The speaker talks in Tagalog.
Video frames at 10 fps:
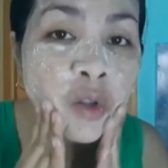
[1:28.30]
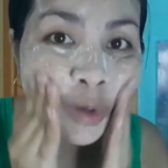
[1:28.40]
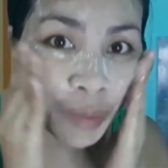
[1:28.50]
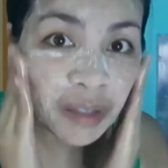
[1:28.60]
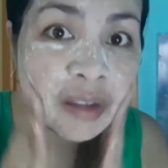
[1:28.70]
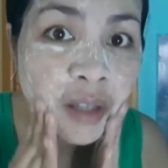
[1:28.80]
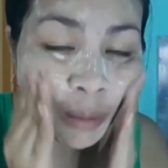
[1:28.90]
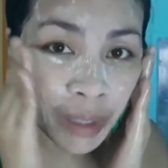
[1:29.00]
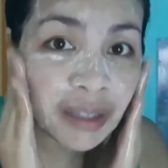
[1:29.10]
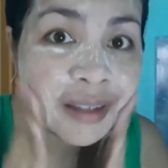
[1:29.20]

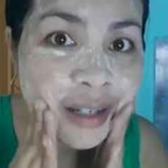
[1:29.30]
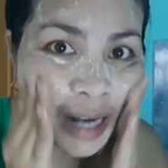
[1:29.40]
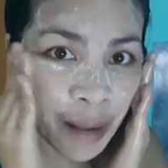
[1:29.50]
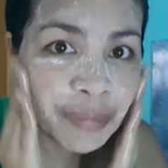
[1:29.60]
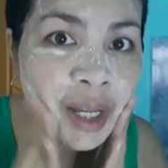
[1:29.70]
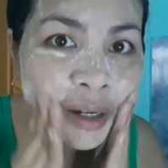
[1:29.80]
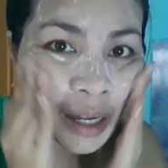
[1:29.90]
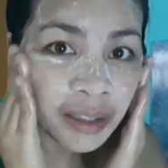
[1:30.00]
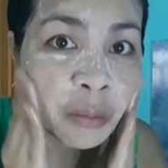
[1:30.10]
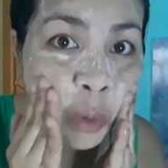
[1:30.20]
Nakakatanggal tong
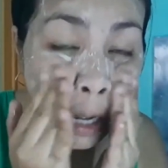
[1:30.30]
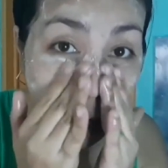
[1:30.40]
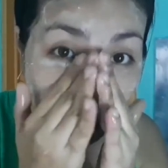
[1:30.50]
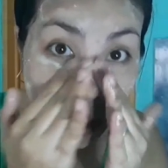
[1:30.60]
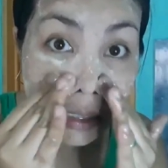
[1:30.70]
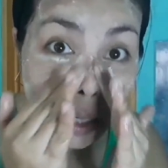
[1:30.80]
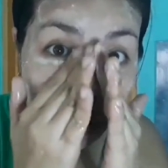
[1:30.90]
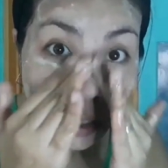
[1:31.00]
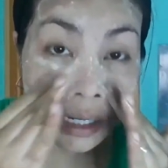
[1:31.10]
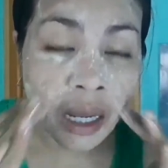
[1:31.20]
tanggalin yung mga dry
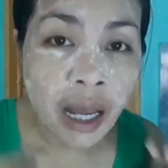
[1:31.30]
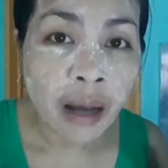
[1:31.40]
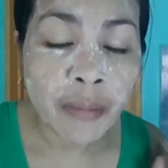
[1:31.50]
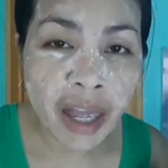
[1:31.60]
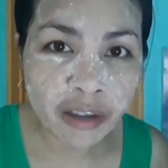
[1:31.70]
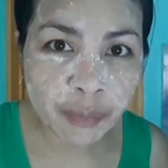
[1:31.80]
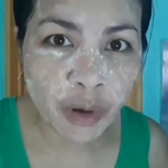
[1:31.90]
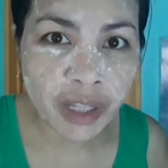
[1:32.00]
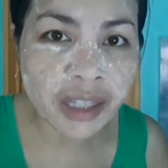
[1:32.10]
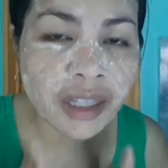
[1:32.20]
skin sa ating muka.